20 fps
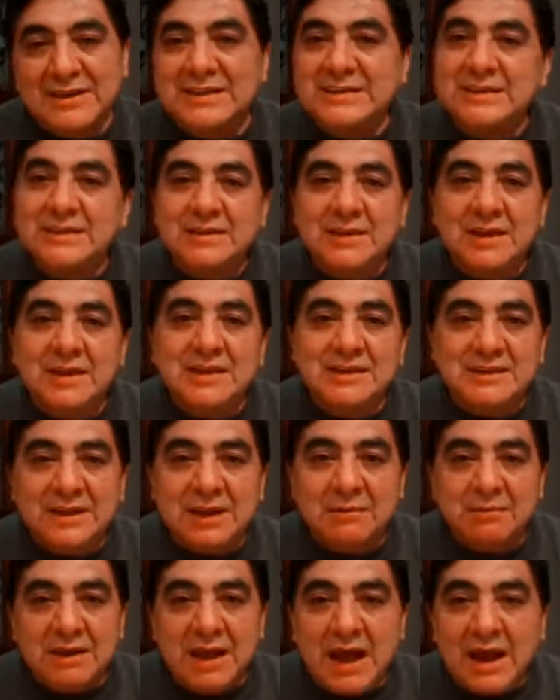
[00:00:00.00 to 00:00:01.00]
Y si tienes que
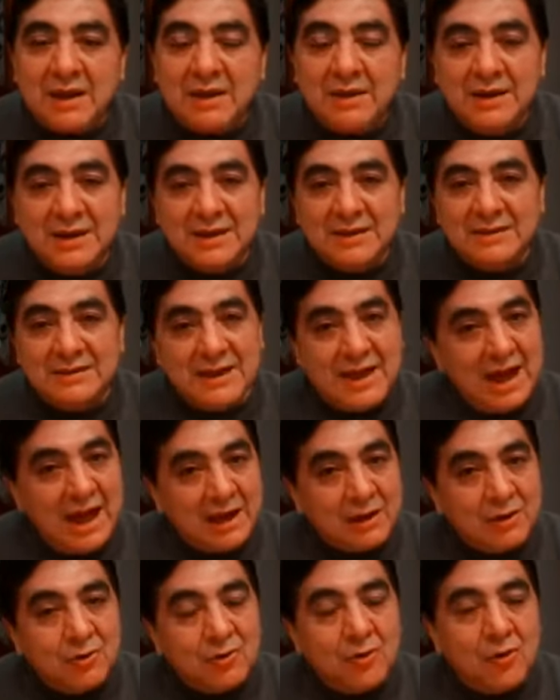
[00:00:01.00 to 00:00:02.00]
hablar de
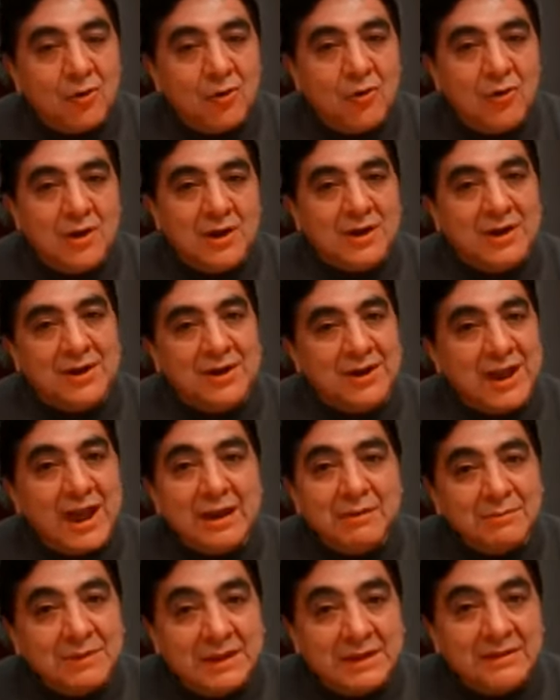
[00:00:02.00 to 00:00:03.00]
algo
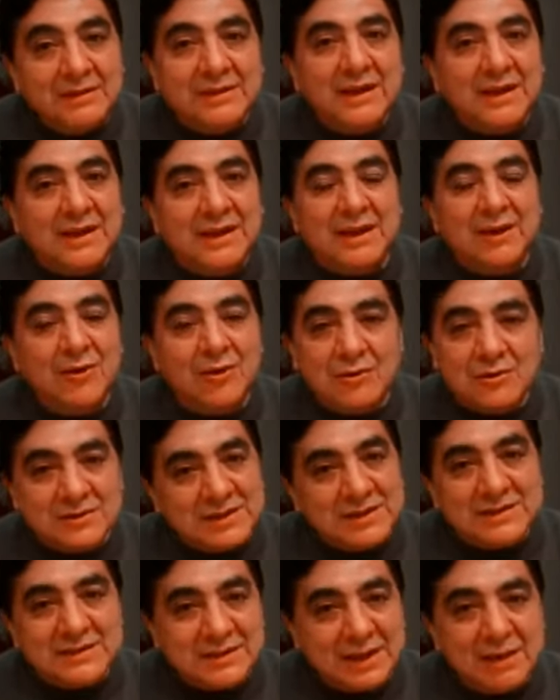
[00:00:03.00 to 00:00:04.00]
realmente que no
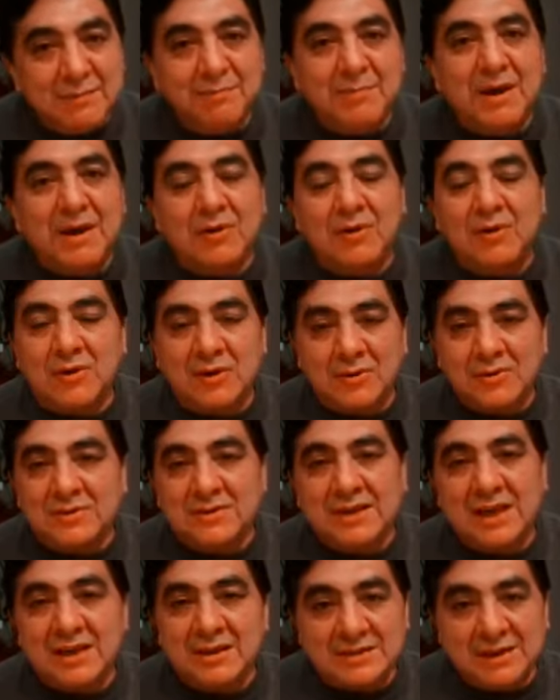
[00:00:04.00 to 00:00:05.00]
se sepa, que no
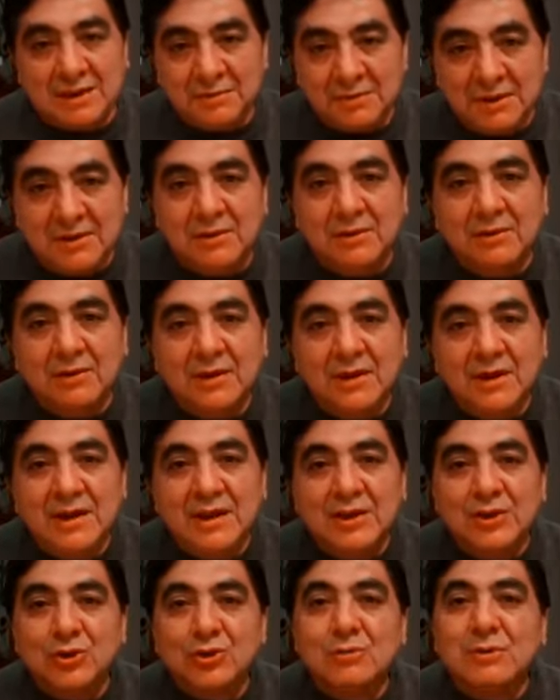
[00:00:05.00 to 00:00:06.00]
se ha sabido,
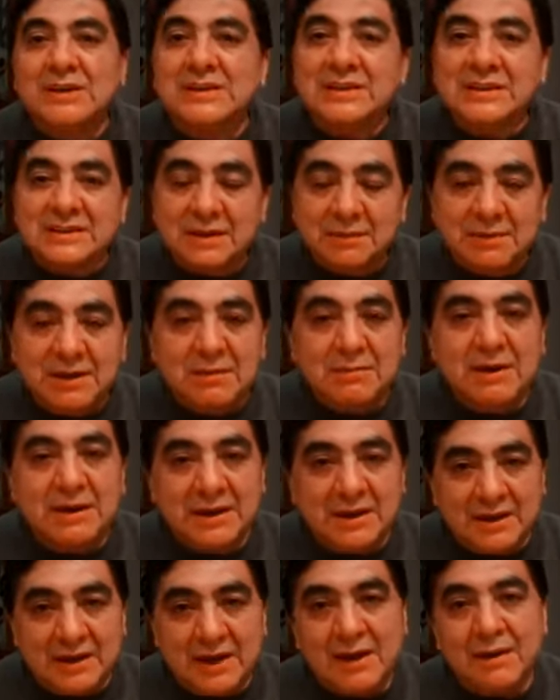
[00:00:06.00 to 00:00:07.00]
tú vas a saber
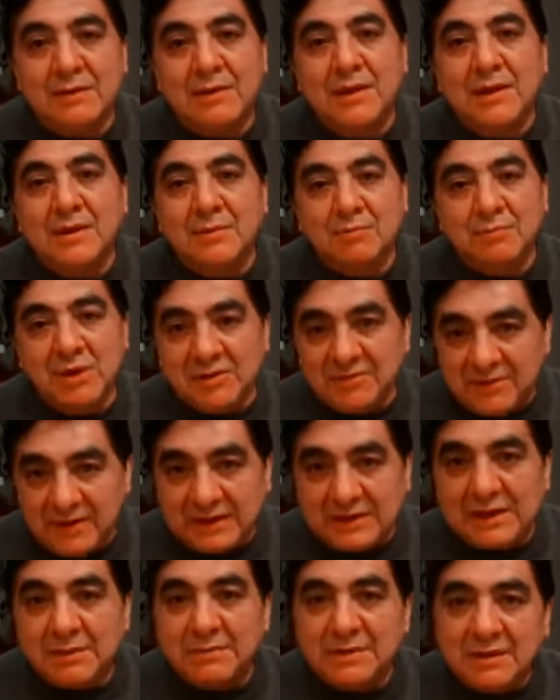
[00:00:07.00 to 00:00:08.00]
manejar
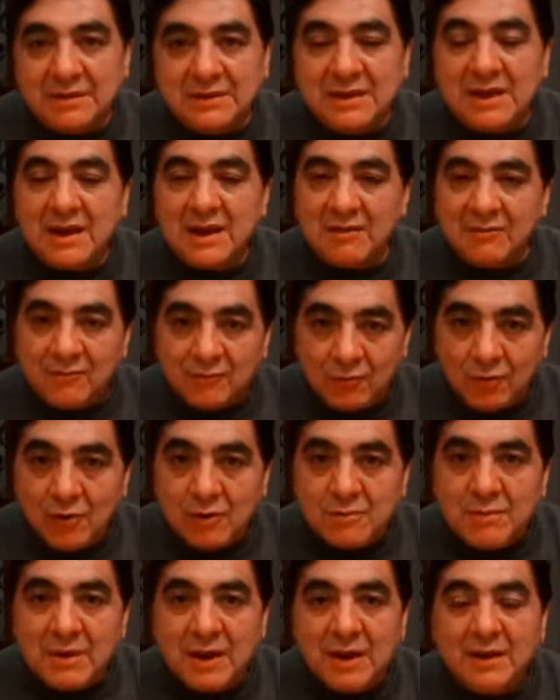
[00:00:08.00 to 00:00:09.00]
perfectamente la
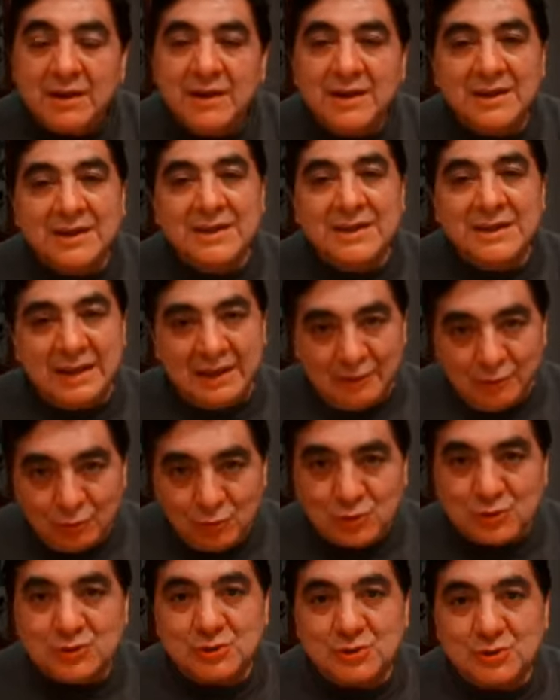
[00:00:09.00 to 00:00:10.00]
forma y el
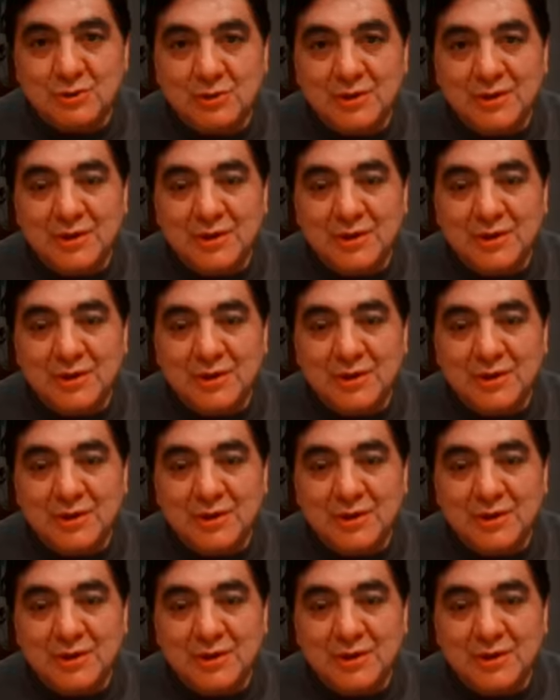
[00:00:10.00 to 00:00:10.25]
uso.